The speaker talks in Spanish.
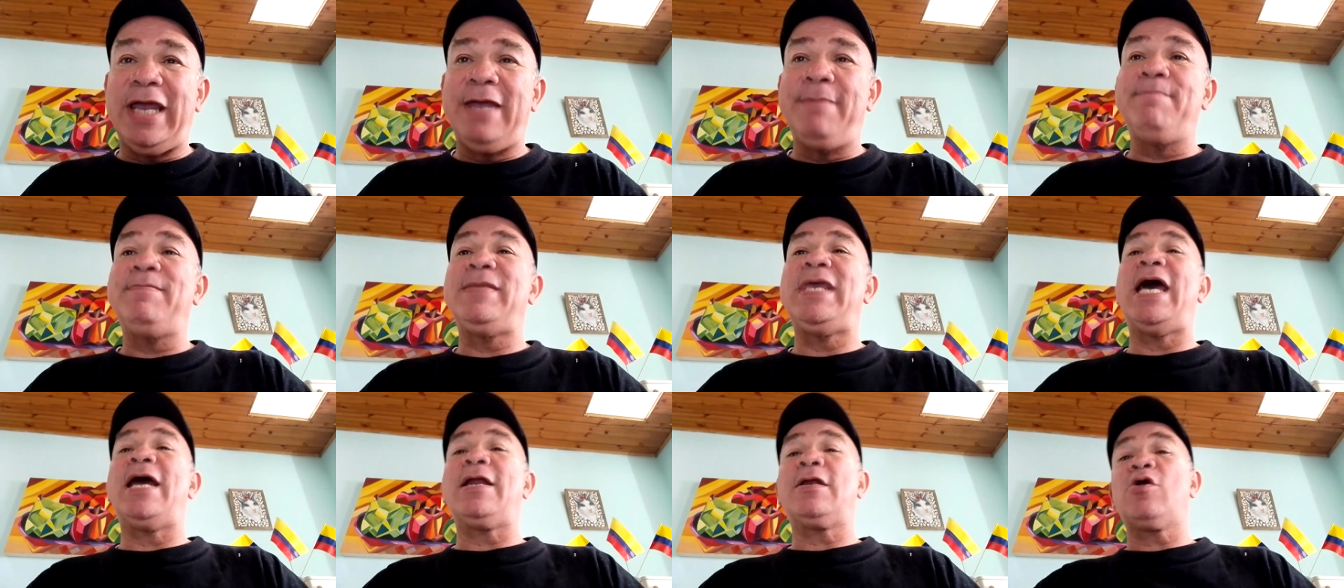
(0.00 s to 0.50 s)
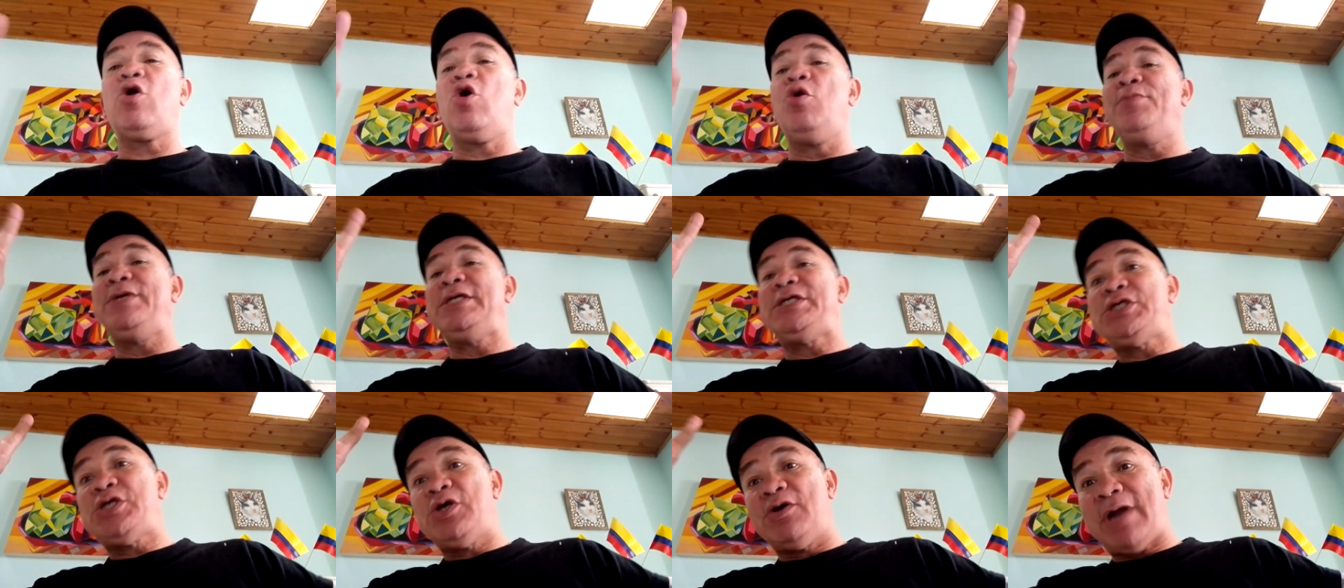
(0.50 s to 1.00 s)
enviar
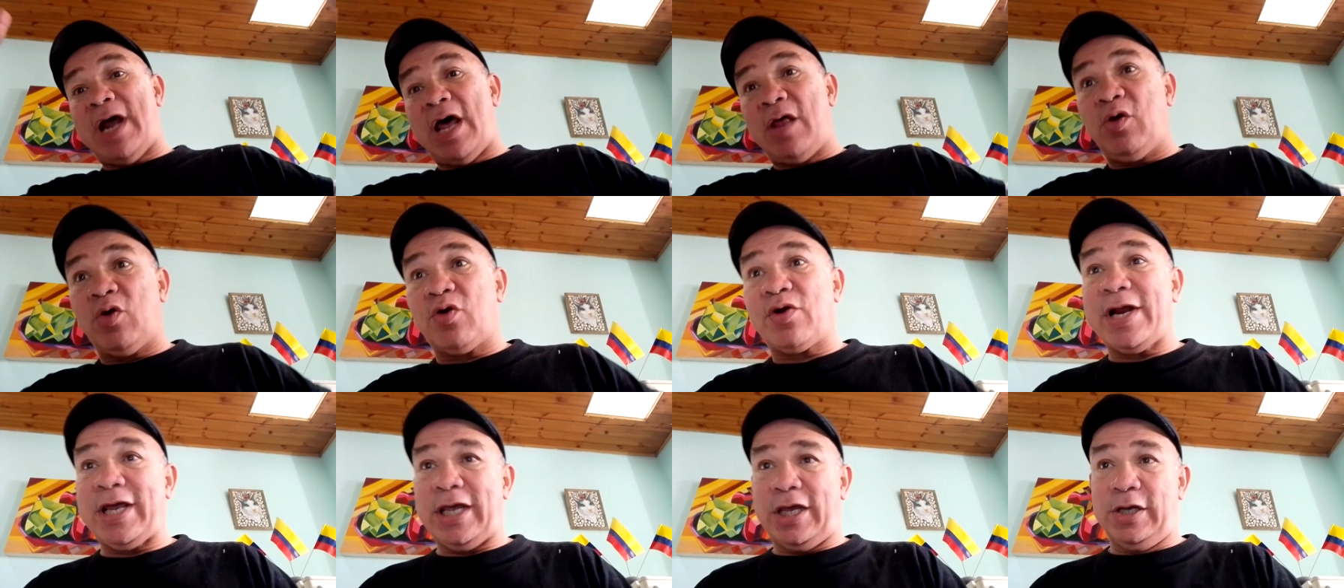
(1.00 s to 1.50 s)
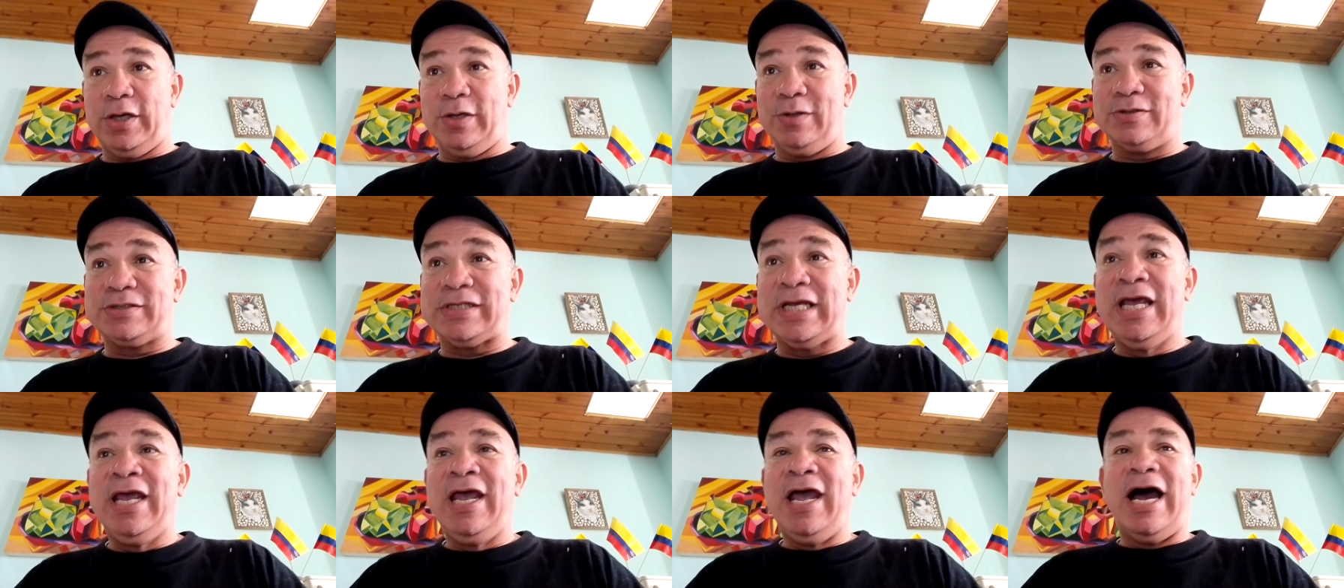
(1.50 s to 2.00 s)
comisionados
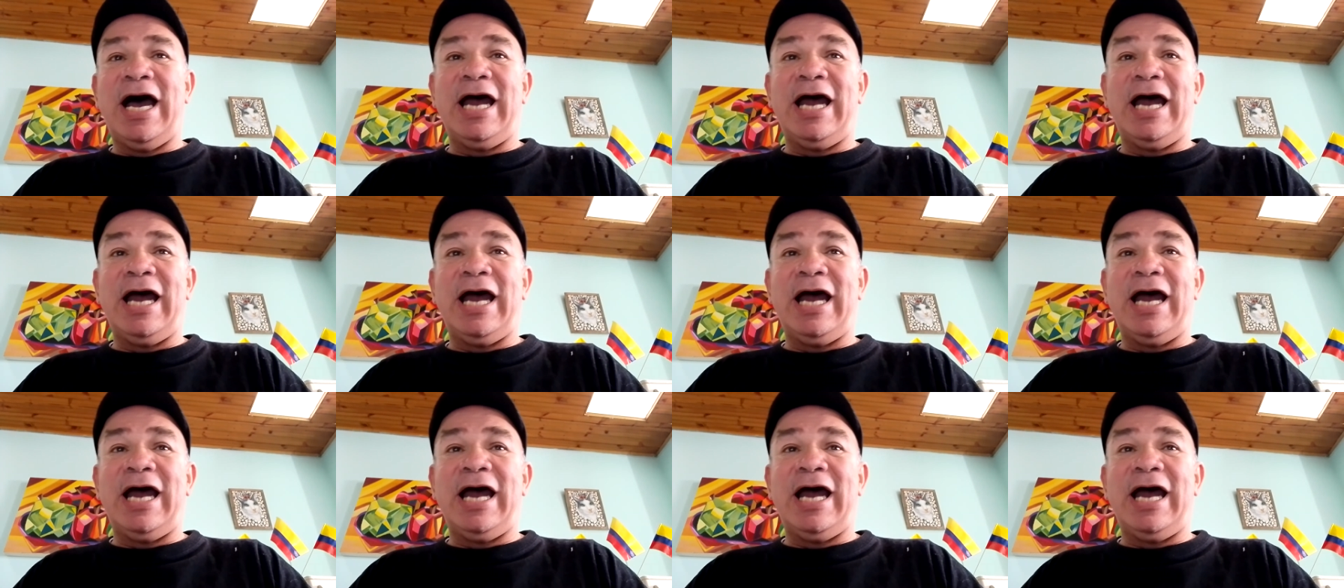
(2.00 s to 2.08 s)
regios